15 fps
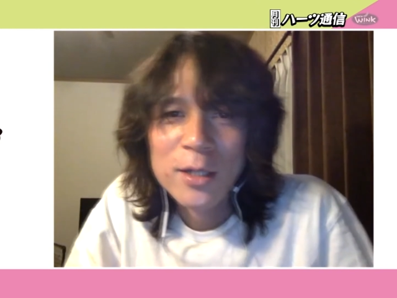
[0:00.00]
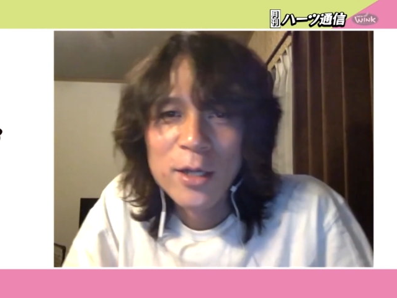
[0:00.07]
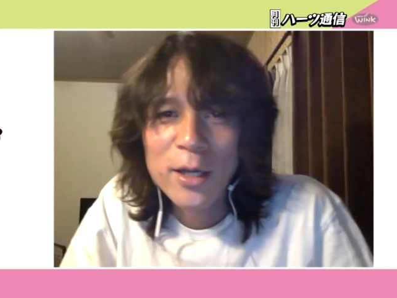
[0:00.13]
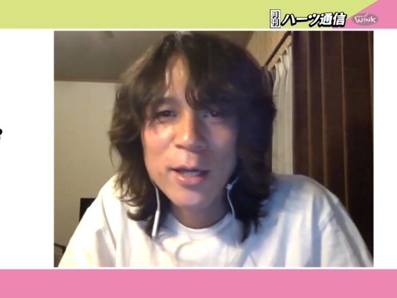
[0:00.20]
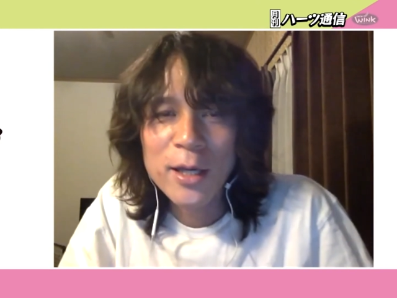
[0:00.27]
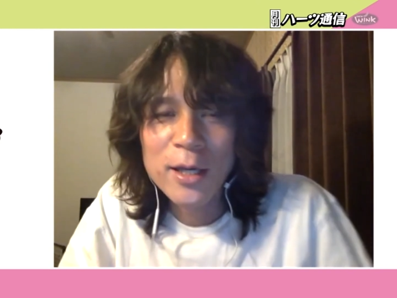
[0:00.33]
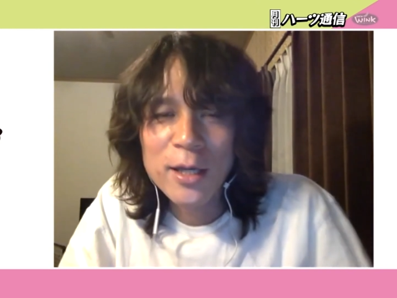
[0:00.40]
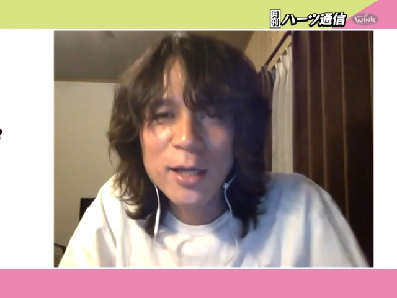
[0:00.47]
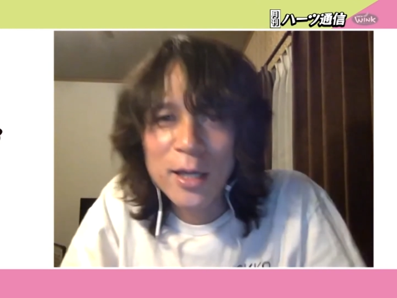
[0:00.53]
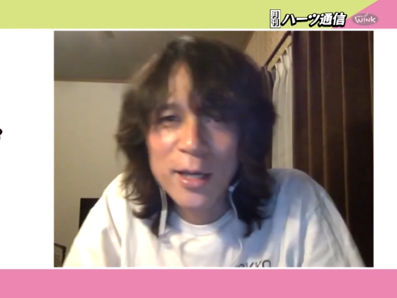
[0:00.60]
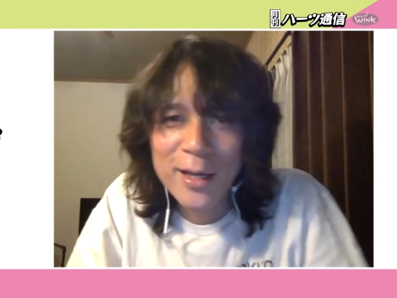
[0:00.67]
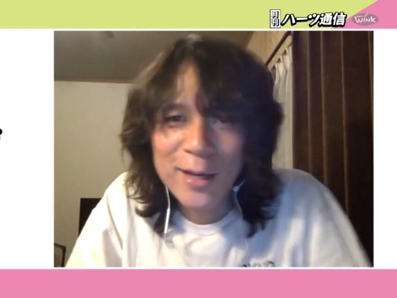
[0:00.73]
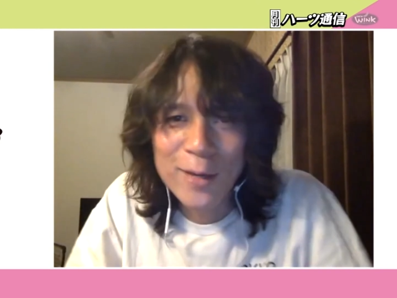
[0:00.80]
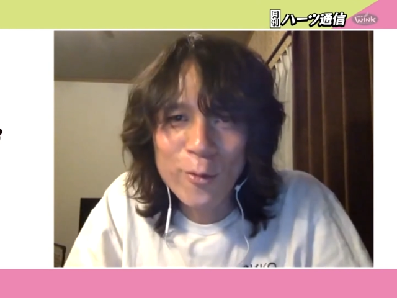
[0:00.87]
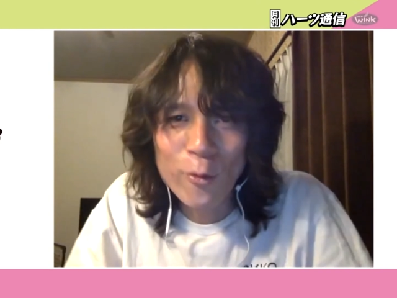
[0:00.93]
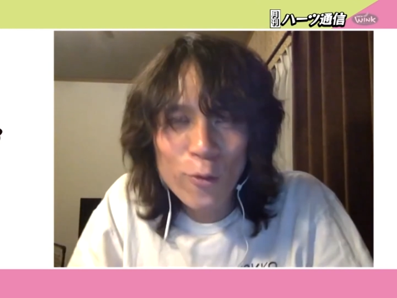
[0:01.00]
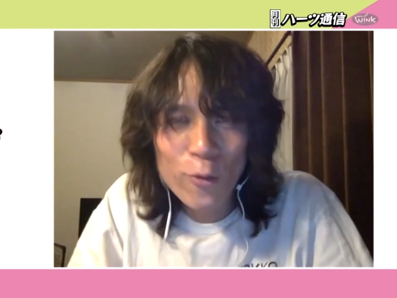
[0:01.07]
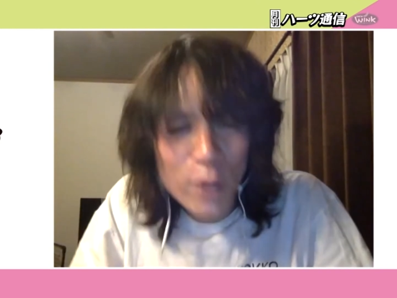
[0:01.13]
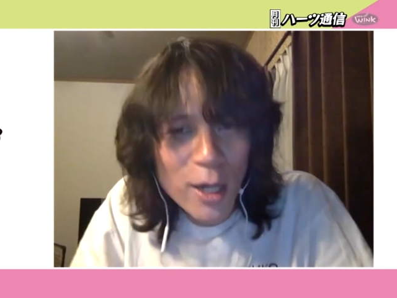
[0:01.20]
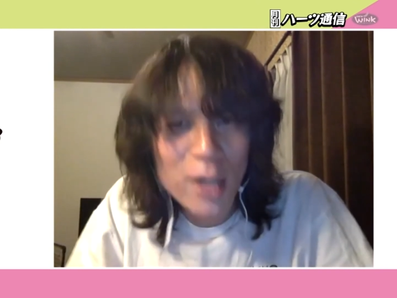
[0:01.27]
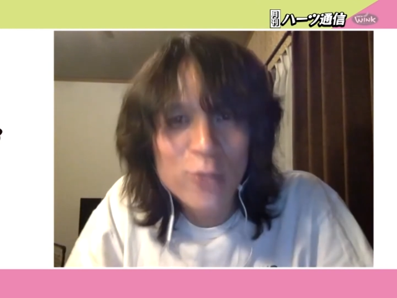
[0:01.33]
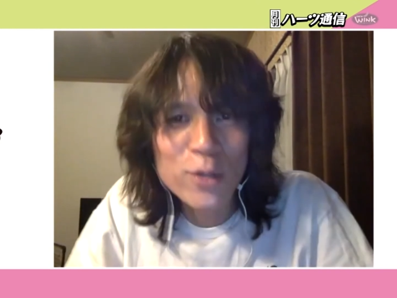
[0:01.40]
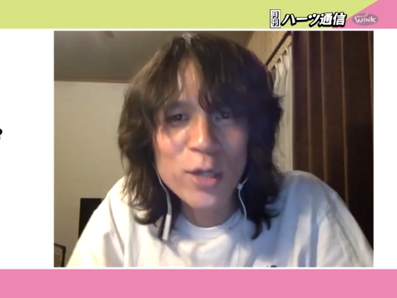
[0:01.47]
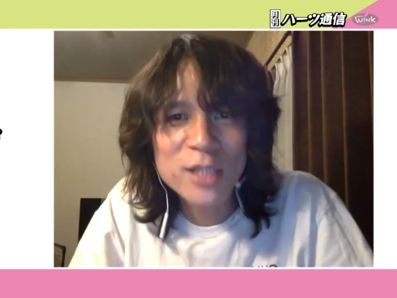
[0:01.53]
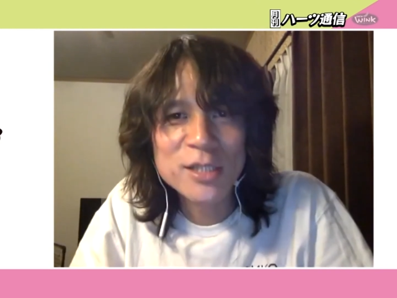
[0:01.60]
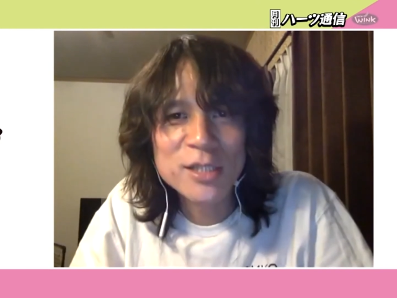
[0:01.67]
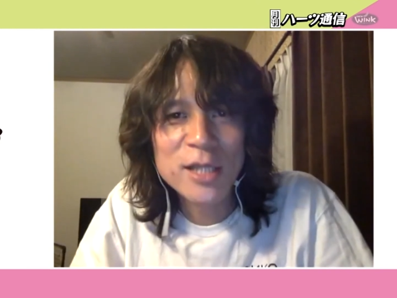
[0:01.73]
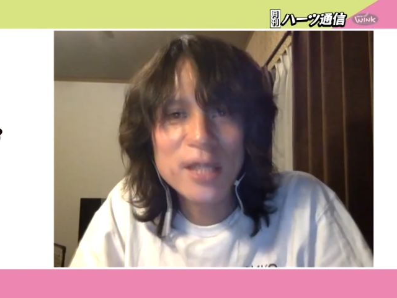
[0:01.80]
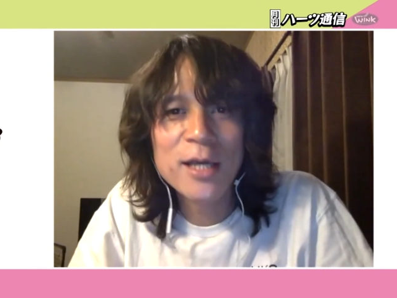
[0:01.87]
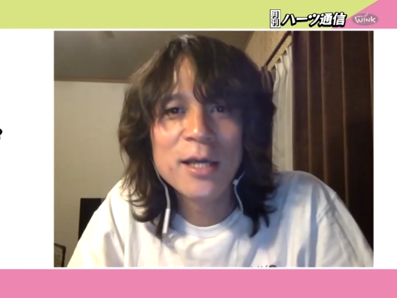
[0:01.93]
えー、今回はで
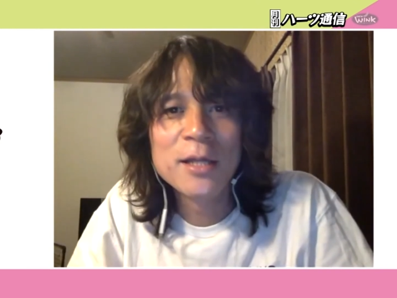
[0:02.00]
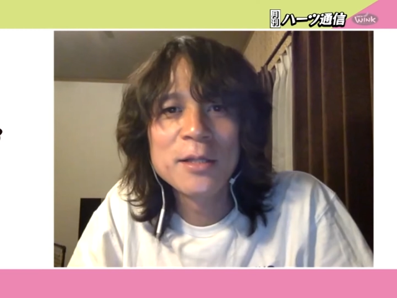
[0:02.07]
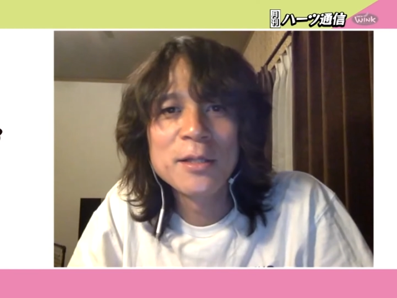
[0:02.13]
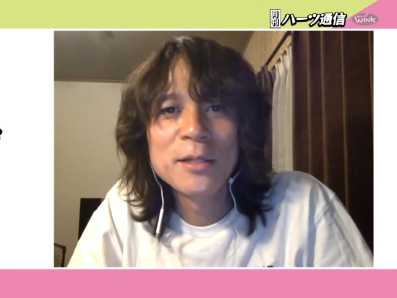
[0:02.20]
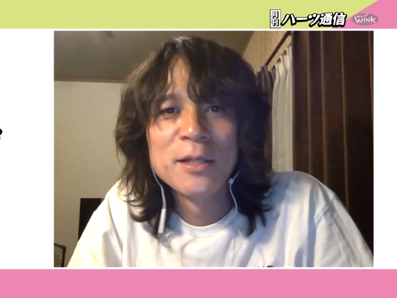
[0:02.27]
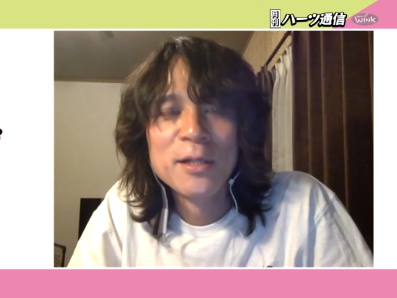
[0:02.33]
すね